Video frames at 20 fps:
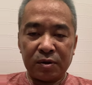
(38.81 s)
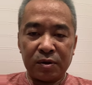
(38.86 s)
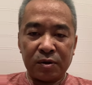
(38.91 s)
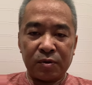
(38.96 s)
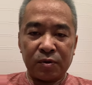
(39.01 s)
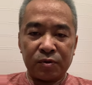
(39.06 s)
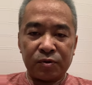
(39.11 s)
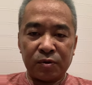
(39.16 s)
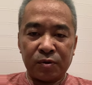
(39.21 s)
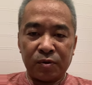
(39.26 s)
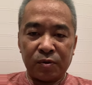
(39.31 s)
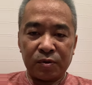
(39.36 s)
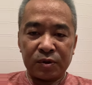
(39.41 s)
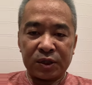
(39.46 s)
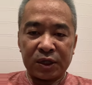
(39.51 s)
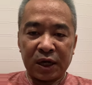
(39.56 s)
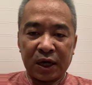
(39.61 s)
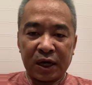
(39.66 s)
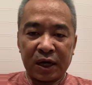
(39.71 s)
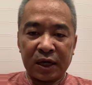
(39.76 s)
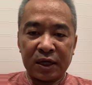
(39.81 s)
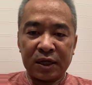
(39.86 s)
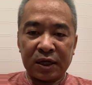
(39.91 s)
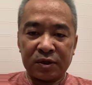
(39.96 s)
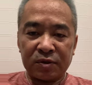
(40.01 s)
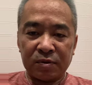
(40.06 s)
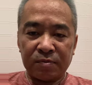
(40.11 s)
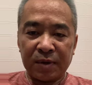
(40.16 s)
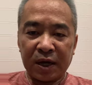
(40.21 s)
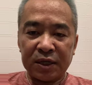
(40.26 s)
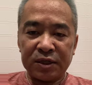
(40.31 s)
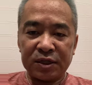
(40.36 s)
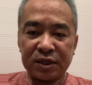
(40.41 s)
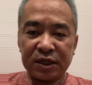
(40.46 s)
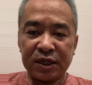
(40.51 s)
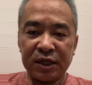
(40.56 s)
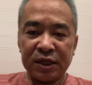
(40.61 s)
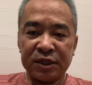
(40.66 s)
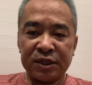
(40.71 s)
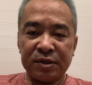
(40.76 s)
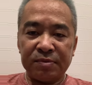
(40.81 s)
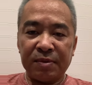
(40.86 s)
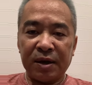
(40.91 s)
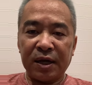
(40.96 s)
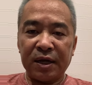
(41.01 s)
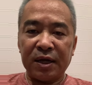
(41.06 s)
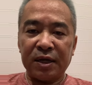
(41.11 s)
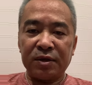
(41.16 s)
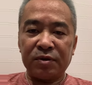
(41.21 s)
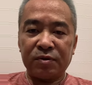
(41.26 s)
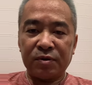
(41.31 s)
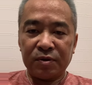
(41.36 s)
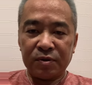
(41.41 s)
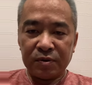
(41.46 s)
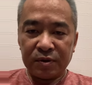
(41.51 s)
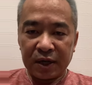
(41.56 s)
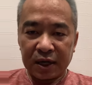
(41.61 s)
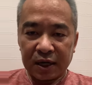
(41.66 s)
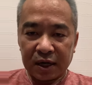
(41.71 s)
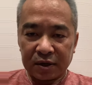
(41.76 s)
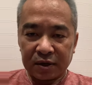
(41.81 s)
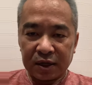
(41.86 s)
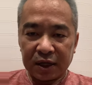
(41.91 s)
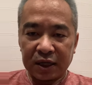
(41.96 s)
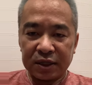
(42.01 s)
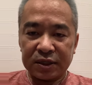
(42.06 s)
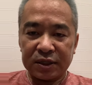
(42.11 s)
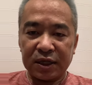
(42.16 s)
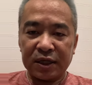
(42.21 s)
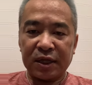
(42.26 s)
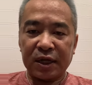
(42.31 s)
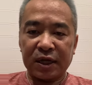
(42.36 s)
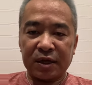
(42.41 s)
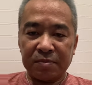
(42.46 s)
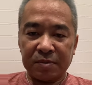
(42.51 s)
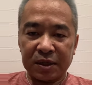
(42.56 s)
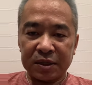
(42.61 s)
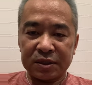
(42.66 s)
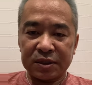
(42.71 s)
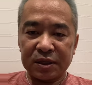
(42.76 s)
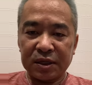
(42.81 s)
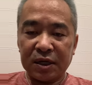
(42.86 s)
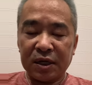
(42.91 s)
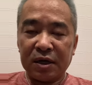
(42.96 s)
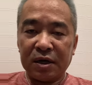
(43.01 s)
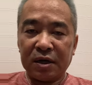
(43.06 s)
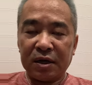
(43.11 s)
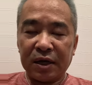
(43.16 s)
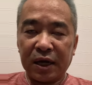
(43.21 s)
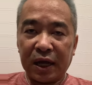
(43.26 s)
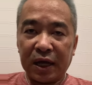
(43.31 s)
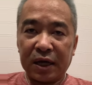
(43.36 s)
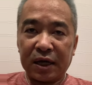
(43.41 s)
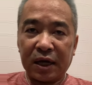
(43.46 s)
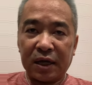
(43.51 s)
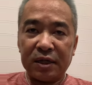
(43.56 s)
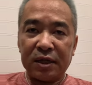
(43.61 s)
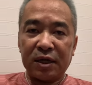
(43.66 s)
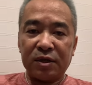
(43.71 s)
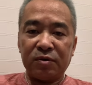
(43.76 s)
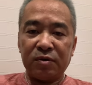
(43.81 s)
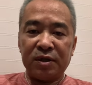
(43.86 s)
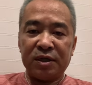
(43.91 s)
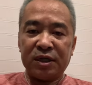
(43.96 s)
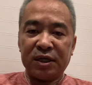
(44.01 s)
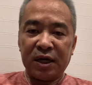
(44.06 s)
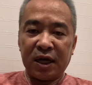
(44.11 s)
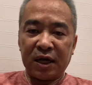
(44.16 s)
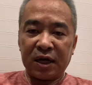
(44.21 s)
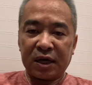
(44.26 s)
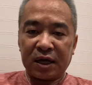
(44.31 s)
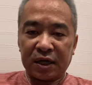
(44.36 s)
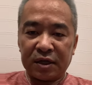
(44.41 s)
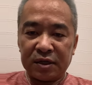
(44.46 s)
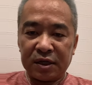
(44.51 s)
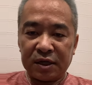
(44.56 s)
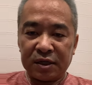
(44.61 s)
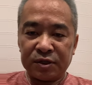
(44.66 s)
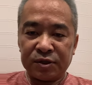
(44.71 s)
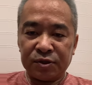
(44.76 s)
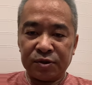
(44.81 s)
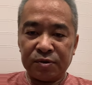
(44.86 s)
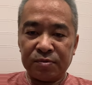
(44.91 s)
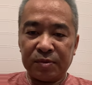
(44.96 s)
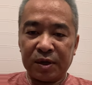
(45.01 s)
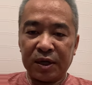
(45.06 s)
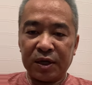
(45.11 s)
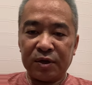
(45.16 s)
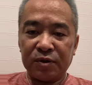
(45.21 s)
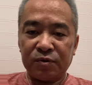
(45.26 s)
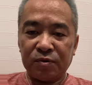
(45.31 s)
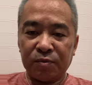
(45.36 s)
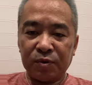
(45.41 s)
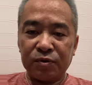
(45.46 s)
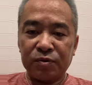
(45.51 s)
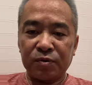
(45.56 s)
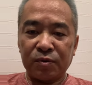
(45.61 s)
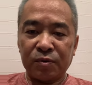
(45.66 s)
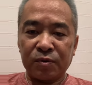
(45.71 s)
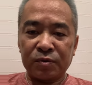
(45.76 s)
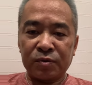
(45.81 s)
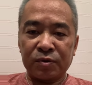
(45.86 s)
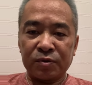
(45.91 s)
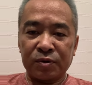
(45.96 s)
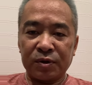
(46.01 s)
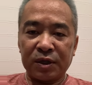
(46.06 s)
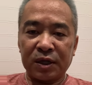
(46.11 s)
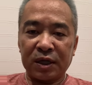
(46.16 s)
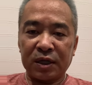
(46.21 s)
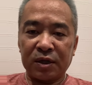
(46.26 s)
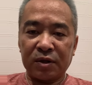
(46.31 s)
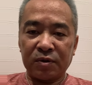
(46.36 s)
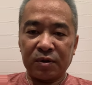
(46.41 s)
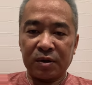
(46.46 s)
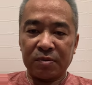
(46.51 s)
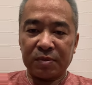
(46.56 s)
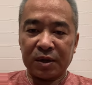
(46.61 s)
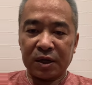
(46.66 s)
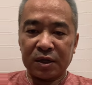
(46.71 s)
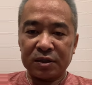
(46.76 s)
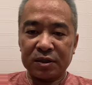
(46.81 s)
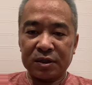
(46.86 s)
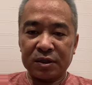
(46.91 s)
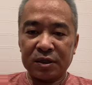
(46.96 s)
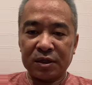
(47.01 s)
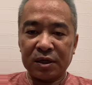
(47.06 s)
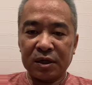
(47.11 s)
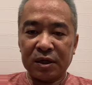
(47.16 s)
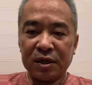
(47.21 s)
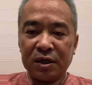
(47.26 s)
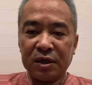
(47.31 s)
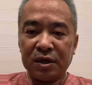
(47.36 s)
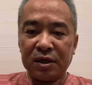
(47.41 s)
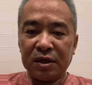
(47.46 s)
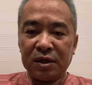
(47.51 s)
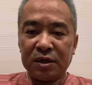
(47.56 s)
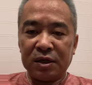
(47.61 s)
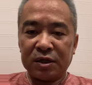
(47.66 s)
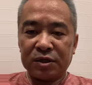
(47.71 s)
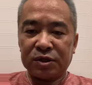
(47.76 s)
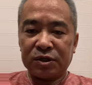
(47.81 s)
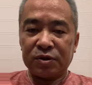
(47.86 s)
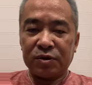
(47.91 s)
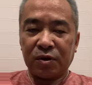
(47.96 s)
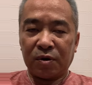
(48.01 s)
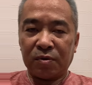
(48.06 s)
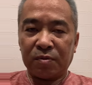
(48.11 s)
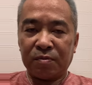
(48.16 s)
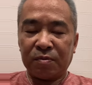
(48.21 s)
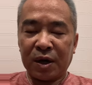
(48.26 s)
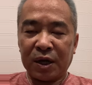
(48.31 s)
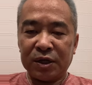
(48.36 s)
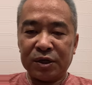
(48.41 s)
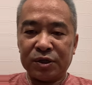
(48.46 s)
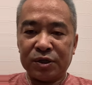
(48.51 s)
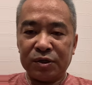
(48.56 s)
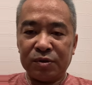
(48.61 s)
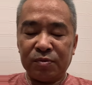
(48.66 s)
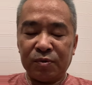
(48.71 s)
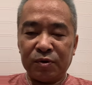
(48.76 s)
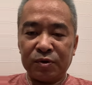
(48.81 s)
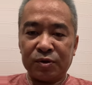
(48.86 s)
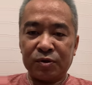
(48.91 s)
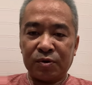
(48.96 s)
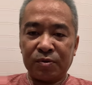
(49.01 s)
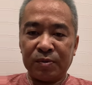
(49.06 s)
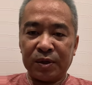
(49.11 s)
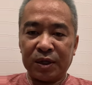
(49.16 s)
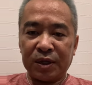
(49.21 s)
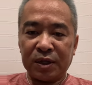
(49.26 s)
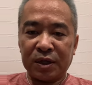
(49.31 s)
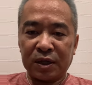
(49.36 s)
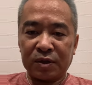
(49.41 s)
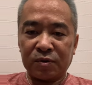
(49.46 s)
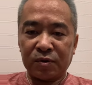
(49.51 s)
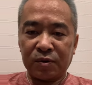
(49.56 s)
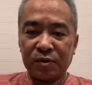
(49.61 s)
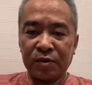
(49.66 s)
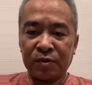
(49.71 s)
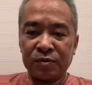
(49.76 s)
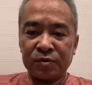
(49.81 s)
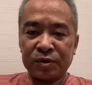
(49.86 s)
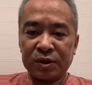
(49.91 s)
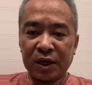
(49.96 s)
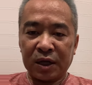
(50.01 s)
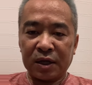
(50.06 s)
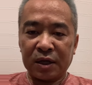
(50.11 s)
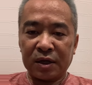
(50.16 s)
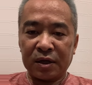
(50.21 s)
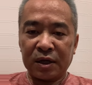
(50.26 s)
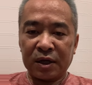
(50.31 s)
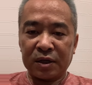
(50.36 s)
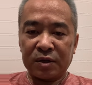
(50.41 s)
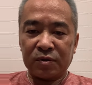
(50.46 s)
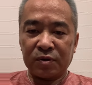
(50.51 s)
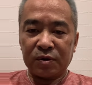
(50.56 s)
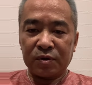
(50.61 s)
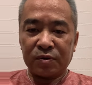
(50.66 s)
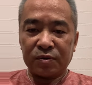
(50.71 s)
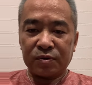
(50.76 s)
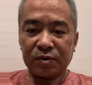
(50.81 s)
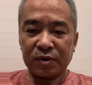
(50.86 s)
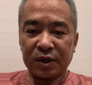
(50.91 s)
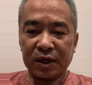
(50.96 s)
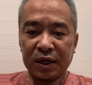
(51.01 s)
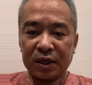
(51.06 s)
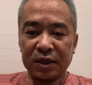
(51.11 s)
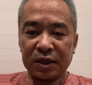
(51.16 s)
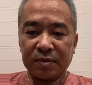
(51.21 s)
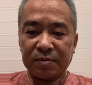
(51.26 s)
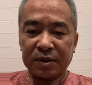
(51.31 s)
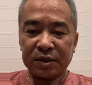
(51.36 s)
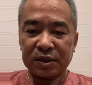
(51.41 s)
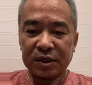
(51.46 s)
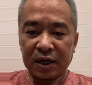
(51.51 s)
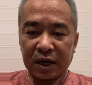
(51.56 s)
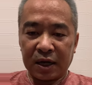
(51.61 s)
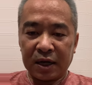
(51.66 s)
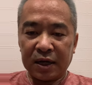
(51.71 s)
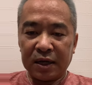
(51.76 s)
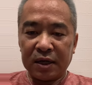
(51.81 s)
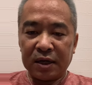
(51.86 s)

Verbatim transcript: ごとのお支払いだと毎月1万円というね格安でできます年間だと1年間で10万円ともっとお得になっておりますで都度毎週申し込みだと4000円ということになってますが